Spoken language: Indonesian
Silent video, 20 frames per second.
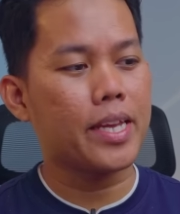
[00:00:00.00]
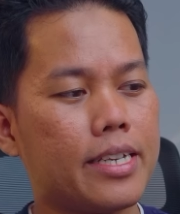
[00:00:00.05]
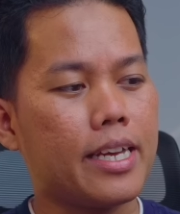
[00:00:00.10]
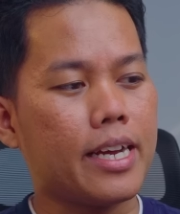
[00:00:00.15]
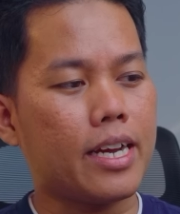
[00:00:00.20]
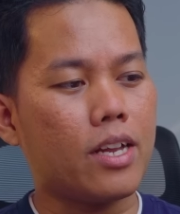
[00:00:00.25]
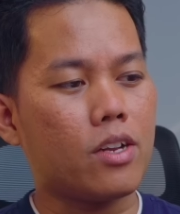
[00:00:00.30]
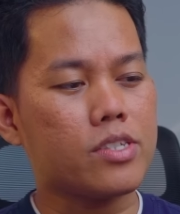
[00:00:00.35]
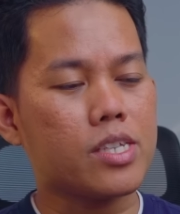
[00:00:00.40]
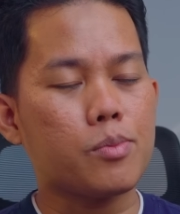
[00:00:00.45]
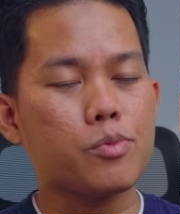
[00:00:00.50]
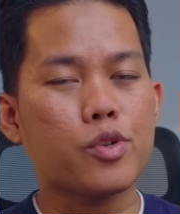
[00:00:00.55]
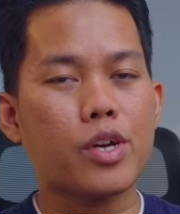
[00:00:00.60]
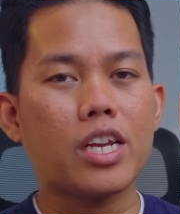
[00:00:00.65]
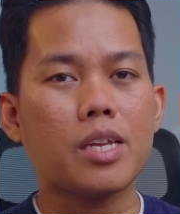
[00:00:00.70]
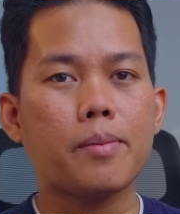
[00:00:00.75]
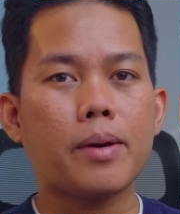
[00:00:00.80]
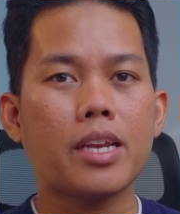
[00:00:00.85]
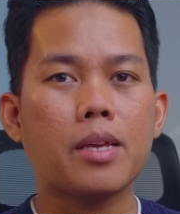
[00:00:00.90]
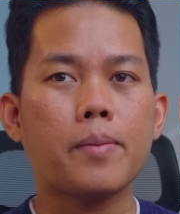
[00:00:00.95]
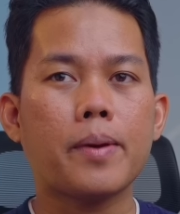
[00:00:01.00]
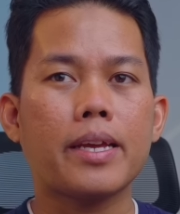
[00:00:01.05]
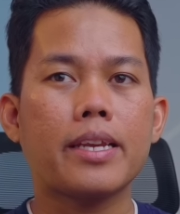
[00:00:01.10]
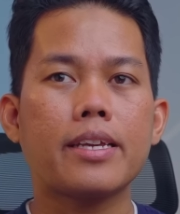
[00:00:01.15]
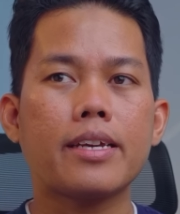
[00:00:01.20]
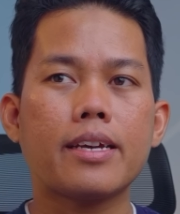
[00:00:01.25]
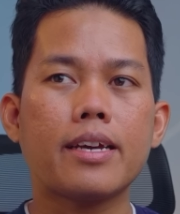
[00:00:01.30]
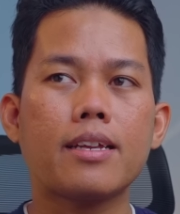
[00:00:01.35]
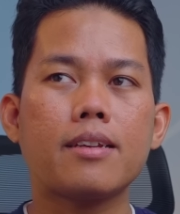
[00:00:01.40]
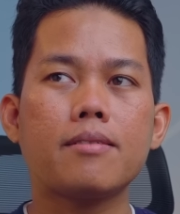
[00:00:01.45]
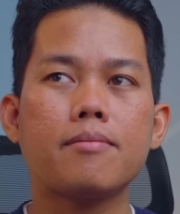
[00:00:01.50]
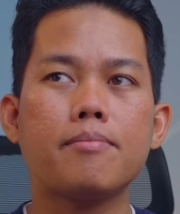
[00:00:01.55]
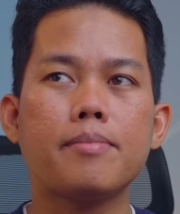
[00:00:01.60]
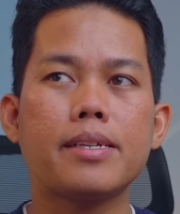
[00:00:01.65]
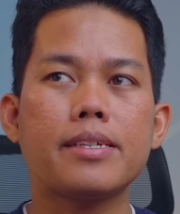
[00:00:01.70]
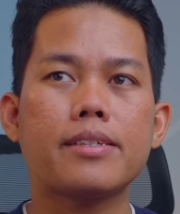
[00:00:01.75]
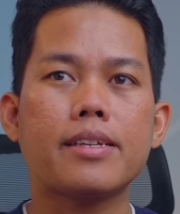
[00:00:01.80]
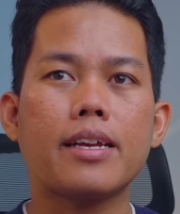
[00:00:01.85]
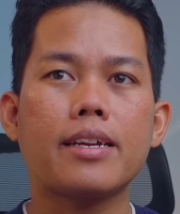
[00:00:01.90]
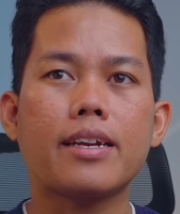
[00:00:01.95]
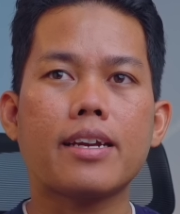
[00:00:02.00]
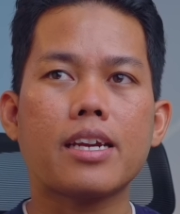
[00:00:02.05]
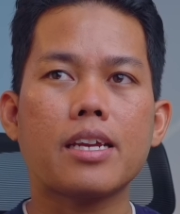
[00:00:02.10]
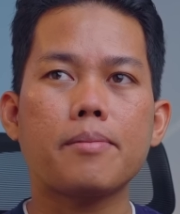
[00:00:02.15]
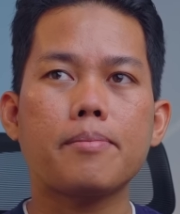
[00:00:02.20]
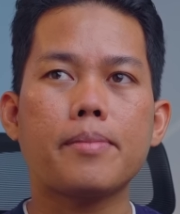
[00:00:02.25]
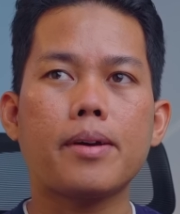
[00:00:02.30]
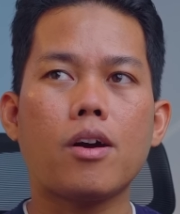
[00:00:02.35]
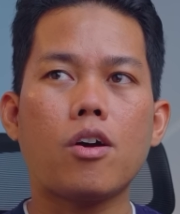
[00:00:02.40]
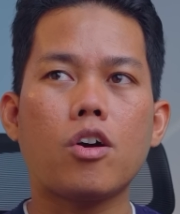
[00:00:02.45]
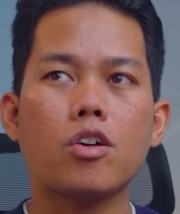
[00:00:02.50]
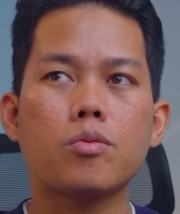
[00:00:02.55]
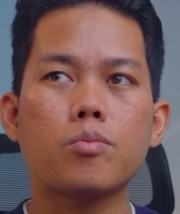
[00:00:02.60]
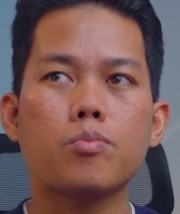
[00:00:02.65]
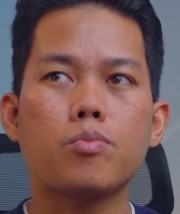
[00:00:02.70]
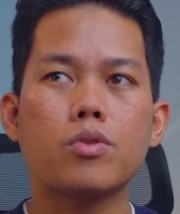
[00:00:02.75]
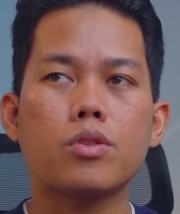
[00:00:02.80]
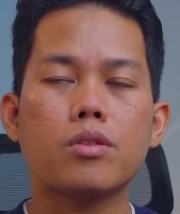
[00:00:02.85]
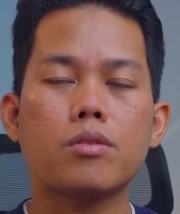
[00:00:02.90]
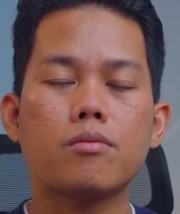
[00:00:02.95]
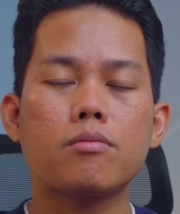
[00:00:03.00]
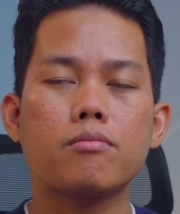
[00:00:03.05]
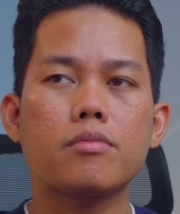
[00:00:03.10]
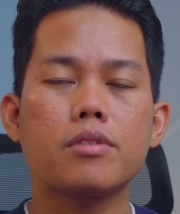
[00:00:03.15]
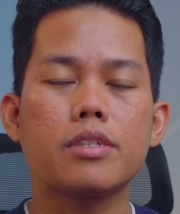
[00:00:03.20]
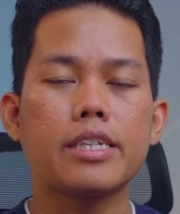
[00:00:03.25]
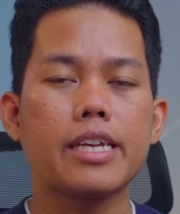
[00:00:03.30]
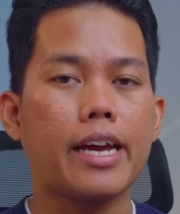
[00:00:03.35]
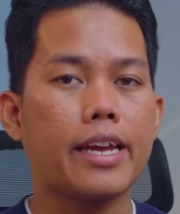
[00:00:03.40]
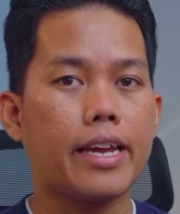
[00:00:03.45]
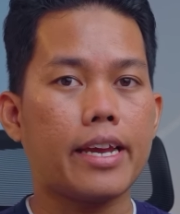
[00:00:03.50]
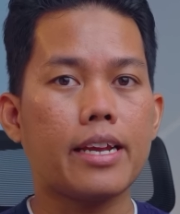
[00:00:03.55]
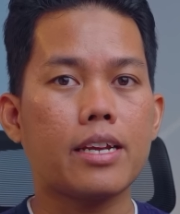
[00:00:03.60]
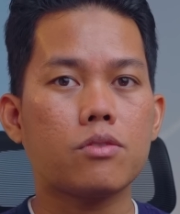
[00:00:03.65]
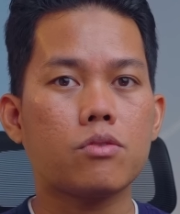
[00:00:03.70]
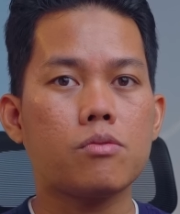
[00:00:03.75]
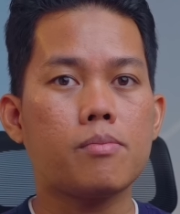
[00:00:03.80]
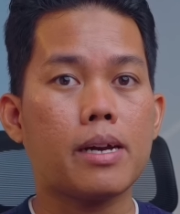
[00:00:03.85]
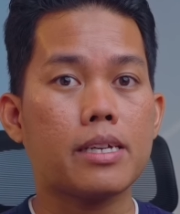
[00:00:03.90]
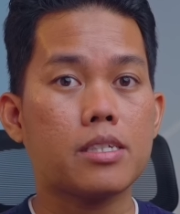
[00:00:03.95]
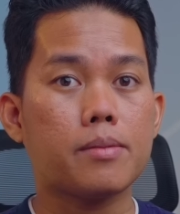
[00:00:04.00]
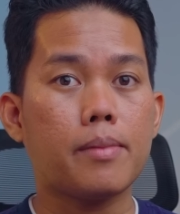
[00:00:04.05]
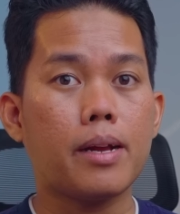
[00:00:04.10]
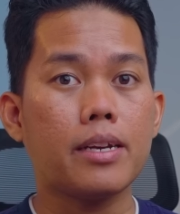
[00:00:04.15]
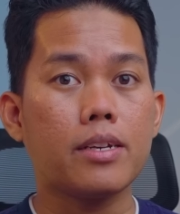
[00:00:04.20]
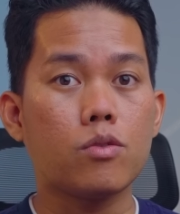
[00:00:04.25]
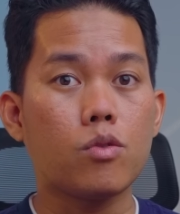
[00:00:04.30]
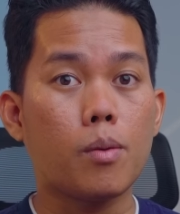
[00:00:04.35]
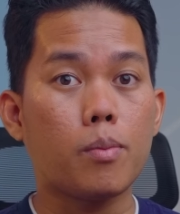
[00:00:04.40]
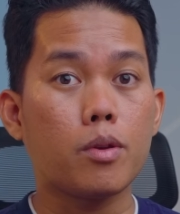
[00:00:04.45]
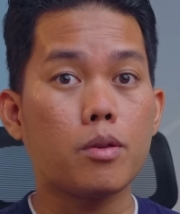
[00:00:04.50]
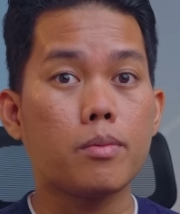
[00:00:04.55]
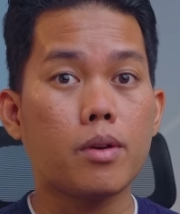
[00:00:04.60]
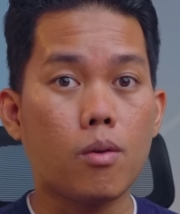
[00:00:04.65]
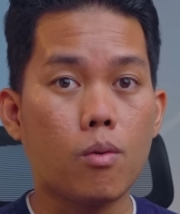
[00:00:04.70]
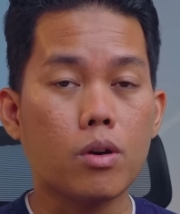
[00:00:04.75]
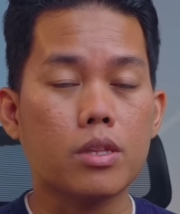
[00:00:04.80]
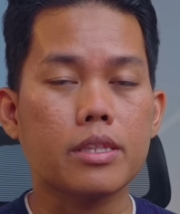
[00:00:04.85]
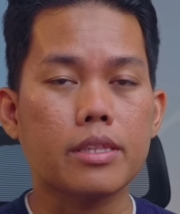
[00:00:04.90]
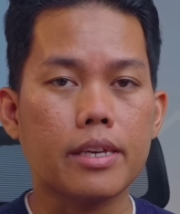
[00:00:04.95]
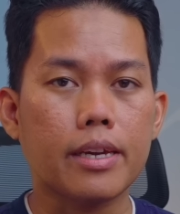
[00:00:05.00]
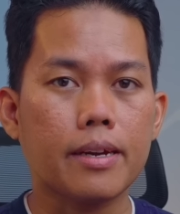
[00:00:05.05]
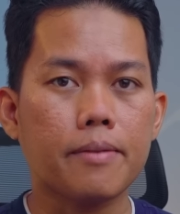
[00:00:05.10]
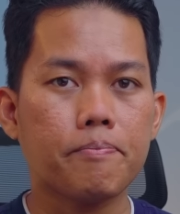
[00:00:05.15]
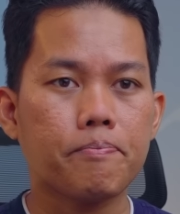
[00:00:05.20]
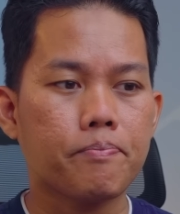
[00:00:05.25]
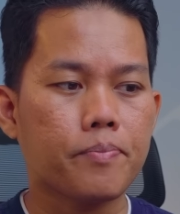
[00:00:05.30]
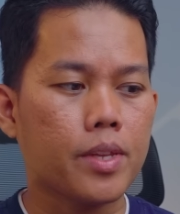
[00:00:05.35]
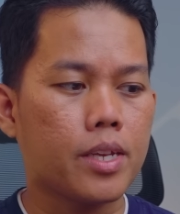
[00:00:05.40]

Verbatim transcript: Nah kalau Samsung A55 ini kan bisa nerima output dayanya tuh maksimal 25 watt ya.